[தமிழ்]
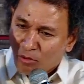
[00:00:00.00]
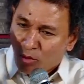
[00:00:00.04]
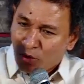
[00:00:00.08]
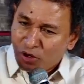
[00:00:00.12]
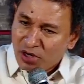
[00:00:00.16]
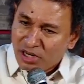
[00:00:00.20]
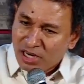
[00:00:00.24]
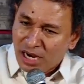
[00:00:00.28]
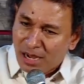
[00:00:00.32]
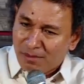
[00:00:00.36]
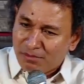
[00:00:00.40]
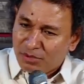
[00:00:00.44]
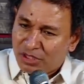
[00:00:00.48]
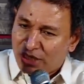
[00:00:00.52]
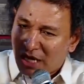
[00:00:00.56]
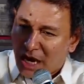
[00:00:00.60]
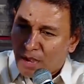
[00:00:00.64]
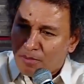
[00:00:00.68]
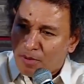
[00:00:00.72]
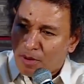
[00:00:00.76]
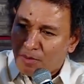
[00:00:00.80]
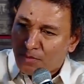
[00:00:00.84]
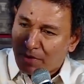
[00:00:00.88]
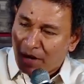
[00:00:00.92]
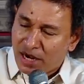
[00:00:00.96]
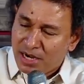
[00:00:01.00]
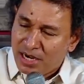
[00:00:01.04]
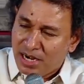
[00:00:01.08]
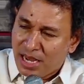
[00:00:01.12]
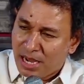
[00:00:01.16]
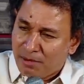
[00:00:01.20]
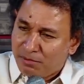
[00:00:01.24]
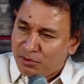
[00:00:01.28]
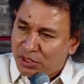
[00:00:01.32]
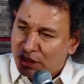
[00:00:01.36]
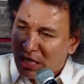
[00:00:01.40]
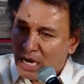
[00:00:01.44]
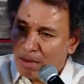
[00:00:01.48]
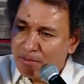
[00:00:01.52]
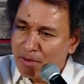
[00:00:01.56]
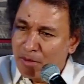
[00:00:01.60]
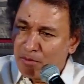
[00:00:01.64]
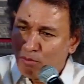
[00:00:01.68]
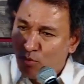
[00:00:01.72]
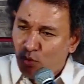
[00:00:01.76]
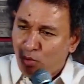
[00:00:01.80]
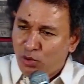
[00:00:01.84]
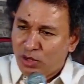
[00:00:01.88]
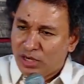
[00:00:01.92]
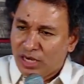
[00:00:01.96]
ஒன்றாம் சாமம் ரெண்டாம் சாமம்
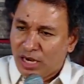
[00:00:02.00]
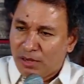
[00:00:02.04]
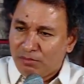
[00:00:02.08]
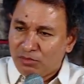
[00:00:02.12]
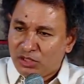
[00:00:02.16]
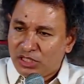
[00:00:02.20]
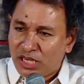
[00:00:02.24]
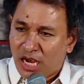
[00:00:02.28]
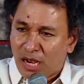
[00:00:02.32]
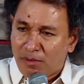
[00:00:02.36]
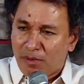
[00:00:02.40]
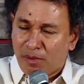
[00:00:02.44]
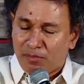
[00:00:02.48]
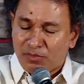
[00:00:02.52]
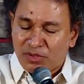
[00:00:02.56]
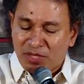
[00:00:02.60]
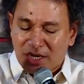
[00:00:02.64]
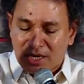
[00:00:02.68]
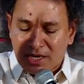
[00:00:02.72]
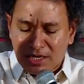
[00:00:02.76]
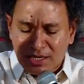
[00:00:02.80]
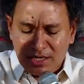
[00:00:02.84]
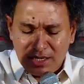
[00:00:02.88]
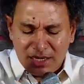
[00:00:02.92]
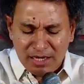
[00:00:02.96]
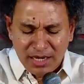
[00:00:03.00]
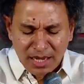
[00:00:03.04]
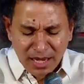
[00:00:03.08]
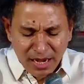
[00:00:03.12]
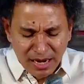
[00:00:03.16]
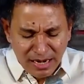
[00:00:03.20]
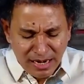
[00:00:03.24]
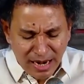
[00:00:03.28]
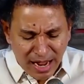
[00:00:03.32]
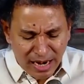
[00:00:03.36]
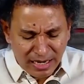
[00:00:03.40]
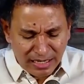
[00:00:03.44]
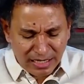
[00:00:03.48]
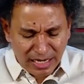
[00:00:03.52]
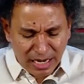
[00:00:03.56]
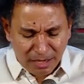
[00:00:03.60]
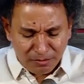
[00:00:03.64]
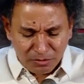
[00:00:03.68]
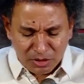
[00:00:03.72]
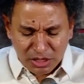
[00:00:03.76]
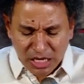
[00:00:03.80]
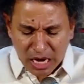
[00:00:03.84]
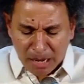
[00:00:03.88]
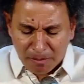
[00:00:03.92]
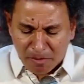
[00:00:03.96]
மூன்றாம் சாமம் தொடங்கி
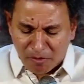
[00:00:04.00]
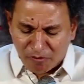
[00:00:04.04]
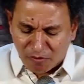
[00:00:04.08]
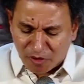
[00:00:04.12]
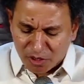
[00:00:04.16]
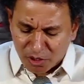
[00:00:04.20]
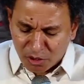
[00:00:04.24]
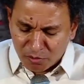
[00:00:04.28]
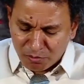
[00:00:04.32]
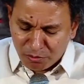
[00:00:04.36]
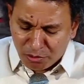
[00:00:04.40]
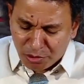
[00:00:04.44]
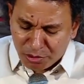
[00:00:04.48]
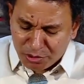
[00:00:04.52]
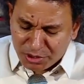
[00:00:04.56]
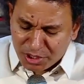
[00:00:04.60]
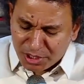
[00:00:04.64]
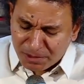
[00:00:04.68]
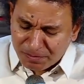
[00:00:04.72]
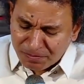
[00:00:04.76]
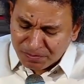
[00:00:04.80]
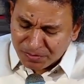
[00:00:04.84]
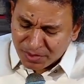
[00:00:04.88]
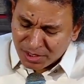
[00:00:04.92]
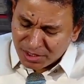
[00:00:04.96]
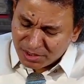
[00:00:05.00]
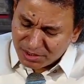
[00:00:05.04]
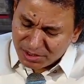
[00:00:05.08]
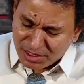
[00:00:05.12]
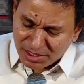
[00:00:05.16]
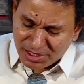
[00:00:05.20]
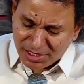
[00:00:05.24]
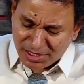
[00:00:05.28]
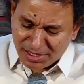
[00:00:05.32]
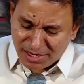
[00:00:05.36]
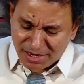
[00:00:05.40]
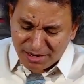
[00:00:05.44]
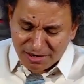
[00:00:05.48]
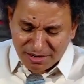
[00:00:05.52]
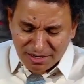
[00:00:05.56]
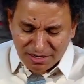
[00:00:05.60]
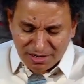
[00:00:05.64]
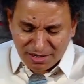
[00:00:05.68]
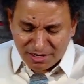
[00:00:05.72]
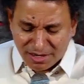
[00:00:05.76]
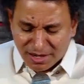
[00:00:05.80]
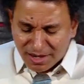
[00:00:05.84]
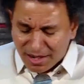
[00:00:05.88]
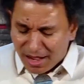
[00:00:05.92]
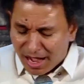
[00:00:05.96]
நான்காம் சாமம் வரும்போது திடீரென்று
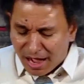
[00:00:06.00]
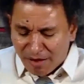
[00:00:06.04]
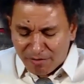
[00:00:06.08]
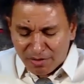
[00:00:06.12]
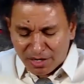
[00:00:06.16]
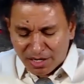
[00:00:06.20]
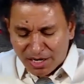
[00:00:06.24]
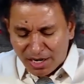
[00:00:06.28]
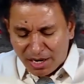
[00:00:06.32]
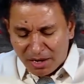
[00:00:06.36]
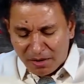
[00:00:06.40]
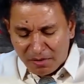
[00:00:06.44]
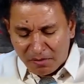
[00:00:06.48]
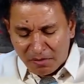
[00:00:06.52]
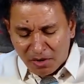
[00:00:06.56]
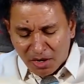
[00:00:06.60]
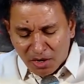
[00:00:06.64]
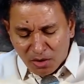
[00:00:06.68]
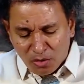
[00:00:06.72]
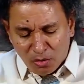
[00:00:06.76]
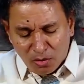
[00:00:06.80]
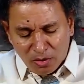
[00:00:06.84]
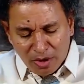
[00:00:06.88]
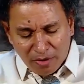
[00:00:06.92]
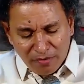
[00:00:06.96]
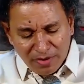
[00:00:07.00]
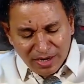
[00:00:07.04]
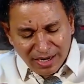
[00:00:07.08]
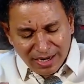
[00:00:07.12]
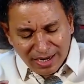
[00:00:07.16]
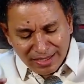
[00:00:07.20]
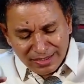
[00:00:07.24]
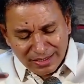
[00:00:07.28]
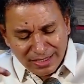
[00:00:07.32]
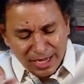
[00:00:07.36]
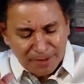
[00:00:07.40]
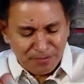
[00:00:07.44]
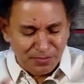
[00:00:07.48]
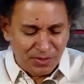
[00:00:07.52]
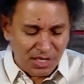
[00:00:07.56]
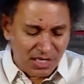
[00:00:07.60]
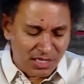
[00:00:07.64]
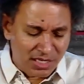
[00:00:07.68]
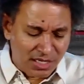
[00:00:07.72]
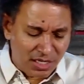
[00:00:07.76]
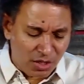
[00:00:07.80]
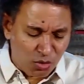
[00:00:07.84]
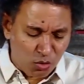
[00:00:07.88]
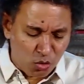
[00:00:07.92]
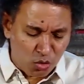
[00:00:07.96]
அவர்கள் அவர்களை
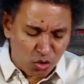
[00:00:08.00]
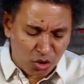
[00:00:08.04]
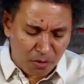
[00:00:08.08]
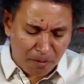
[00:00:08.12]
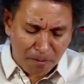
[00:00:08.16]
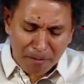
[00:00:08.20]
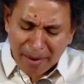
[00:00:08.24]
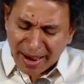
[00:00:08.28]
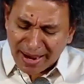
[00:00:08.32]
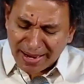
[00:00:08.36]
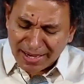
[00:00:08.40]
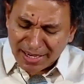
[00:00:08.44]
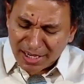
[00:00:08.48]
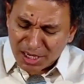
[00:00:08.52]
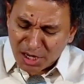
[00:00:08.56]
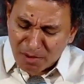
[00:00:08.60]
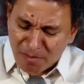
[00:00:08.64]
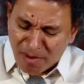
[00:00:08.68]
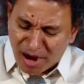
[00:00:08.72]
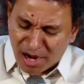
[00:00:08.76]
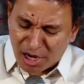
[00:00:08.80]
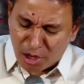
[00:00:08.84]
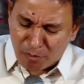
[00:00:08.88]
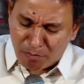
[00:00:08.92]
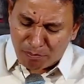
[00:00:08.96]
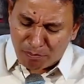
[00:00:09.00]
சந்திக்கிற ஒரு பயங்கரமான